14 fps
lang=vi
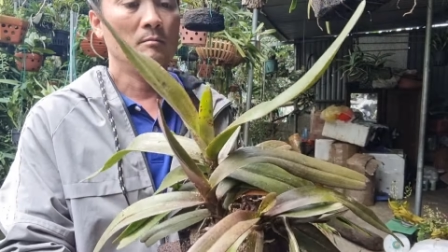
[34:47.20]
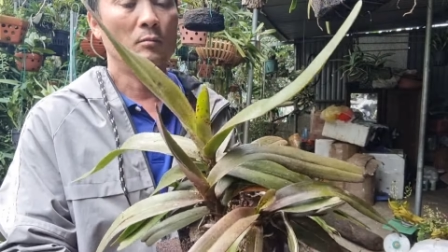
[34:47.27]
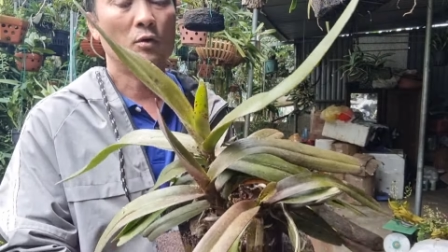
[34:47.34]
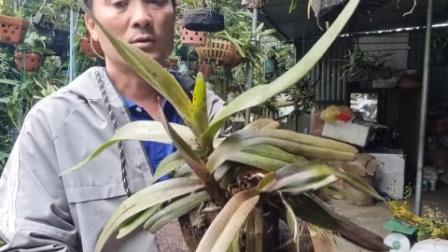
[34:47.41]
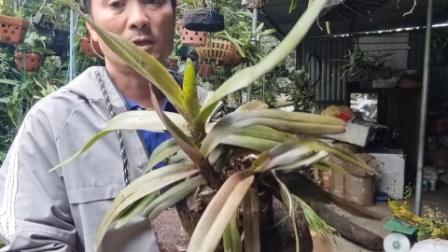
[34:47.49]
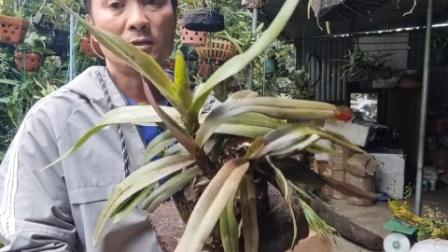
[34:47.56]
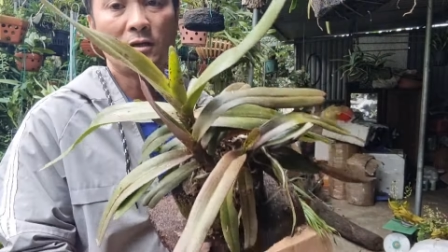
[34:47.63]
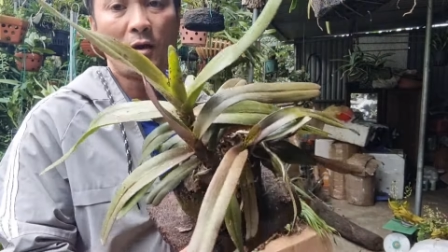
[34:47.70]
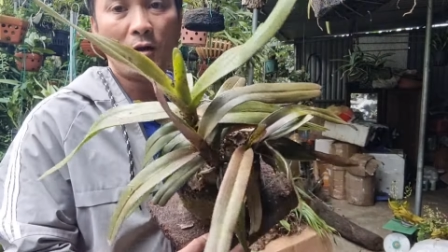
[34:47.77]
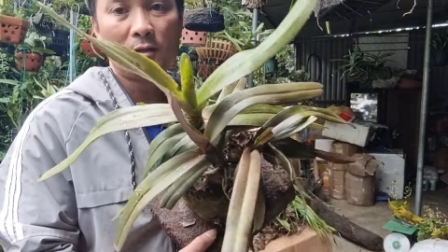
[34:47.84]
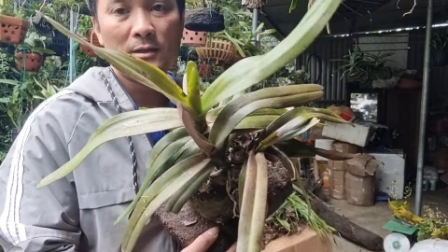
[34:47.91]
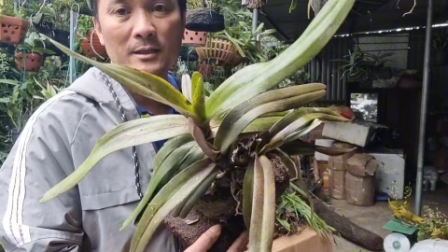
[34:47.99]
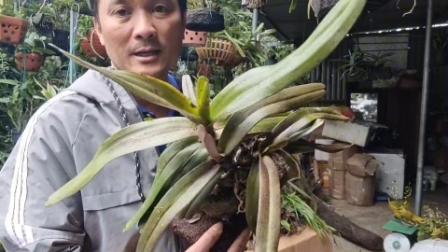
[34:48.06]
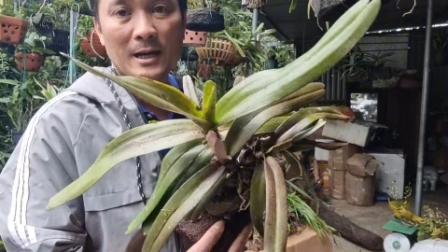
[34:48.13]
một cái
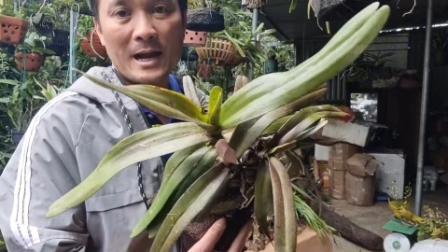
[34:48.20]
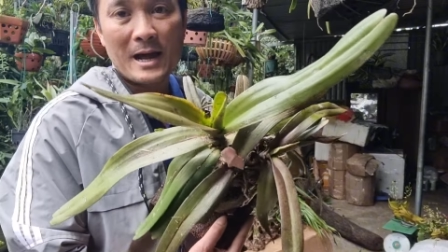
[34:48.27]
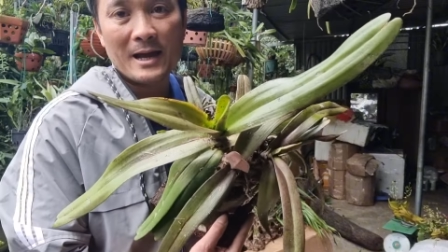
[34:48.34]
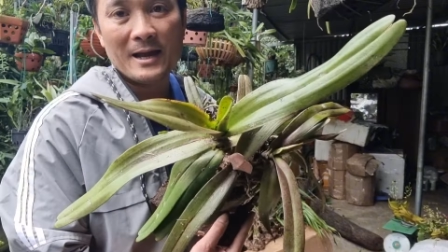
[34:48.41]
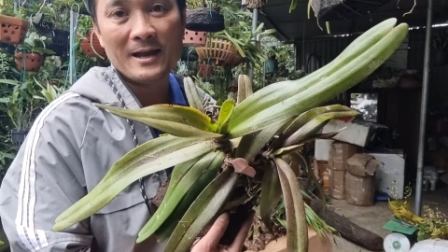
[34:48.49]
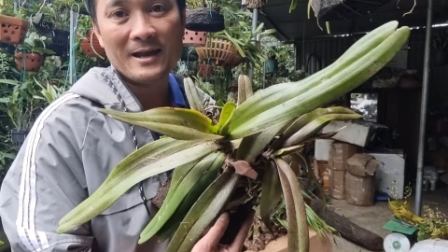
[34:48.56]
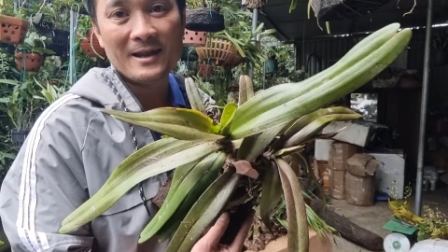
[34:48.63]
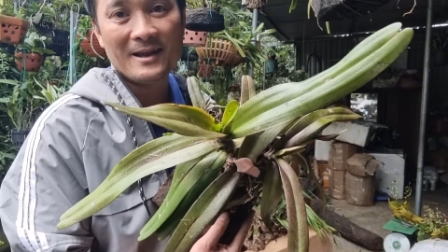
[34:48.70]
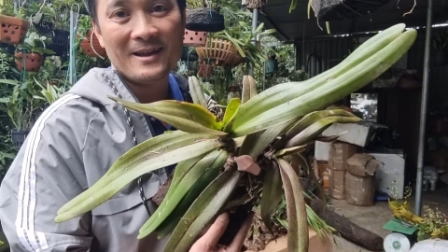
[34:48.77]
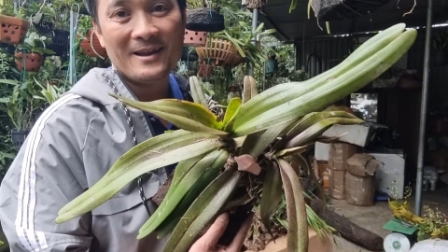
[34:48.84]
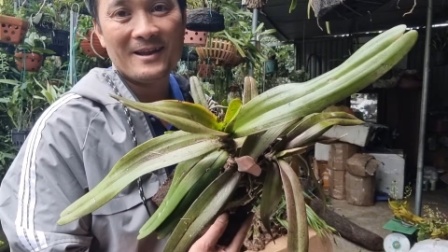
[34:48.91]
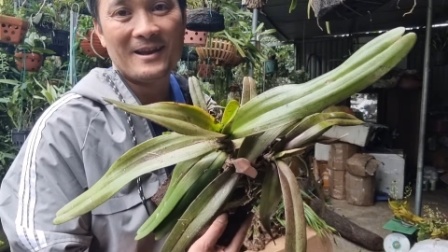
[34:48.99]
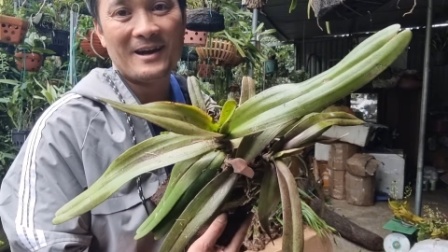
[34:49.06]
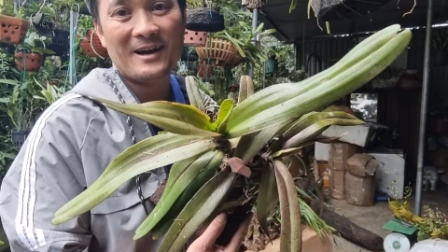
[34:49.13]
giò như thế này
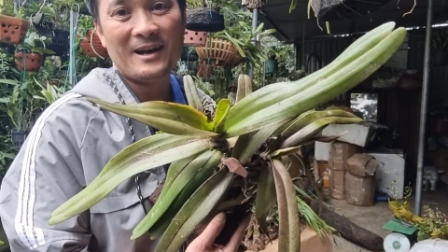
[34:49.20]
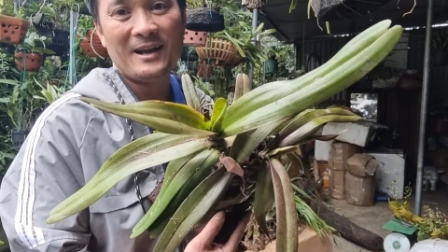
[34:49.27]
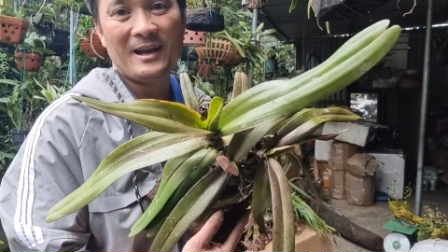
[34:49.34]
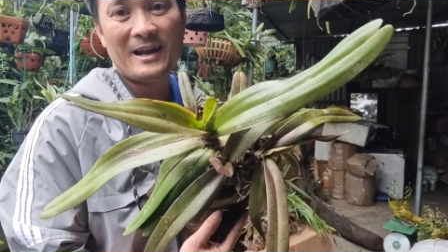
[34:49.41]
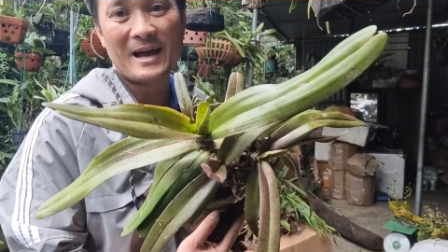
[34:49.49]
Đấy,